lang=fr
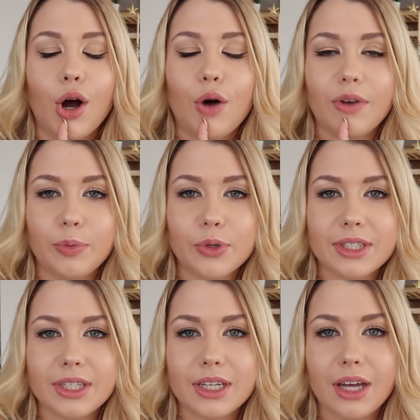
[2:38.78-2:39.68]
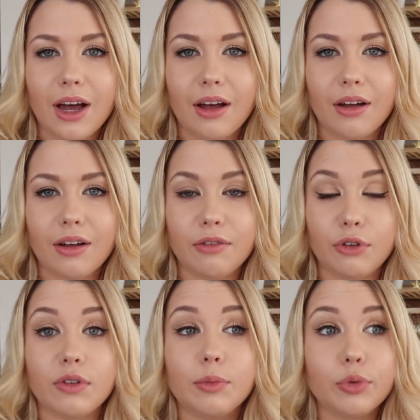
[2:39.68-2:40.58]
on va poster un... Enfin,
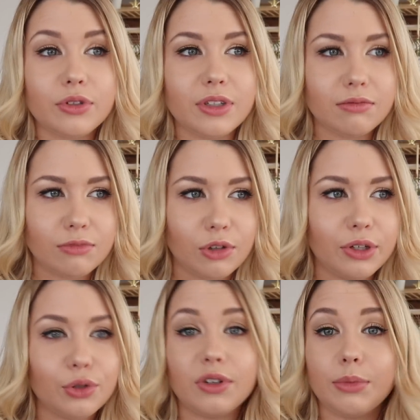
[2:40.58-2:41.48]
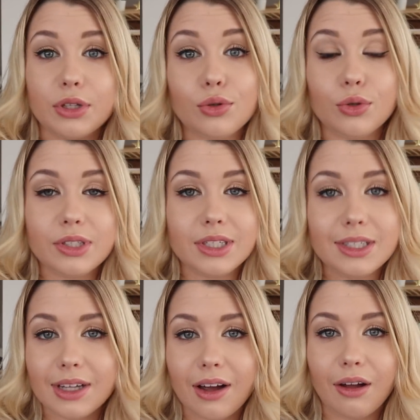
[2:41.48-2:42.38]
on va poster. En fait, on va mettre sur le
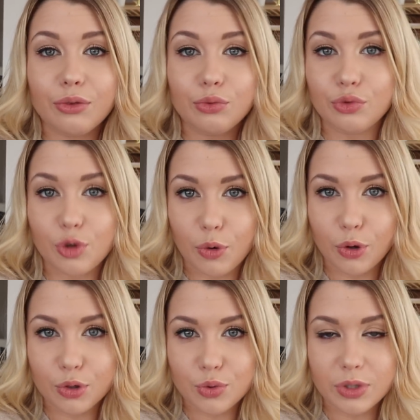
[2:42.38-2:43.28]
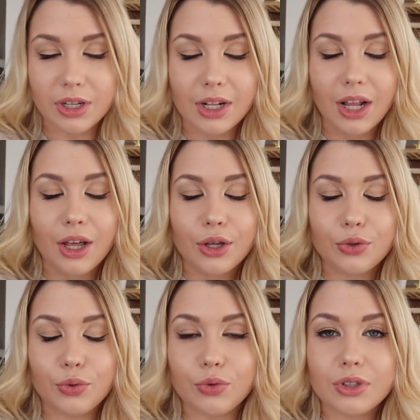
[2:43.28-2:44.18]
site un nouveau produit
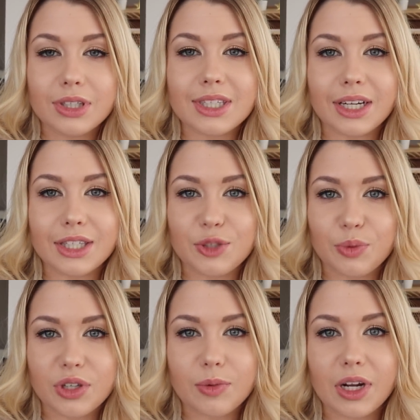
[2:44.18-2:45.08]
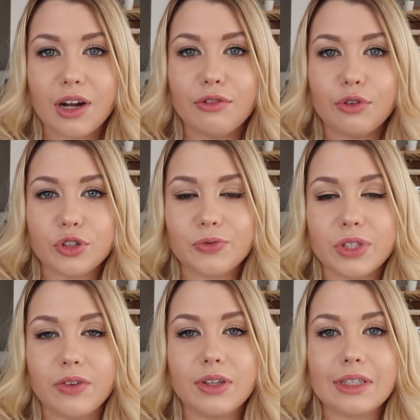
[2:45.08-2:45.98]
donc qui sera disponible à la vente. Vous
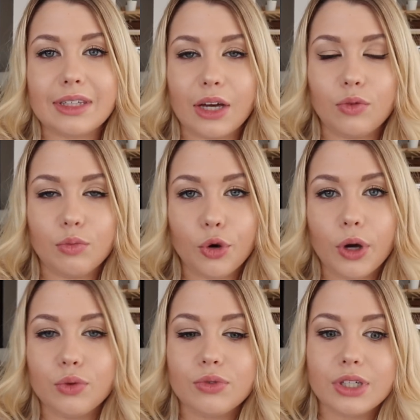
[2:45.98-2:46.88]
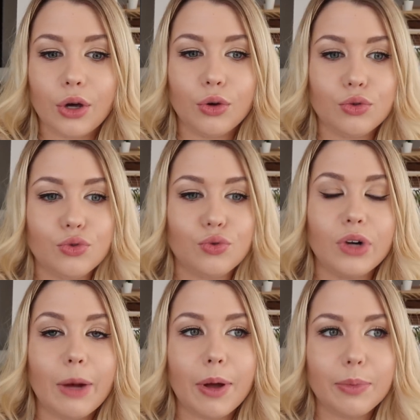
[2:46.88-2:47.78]
avez été très nombreux à nous dire que du coup
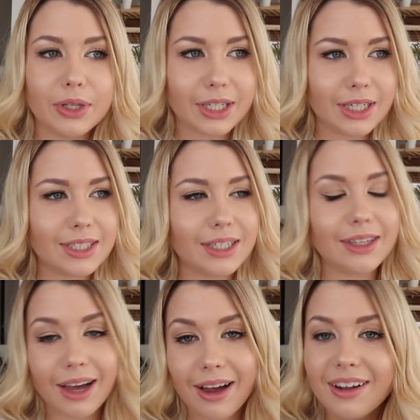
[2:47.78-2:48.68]
la papeterie, etc.,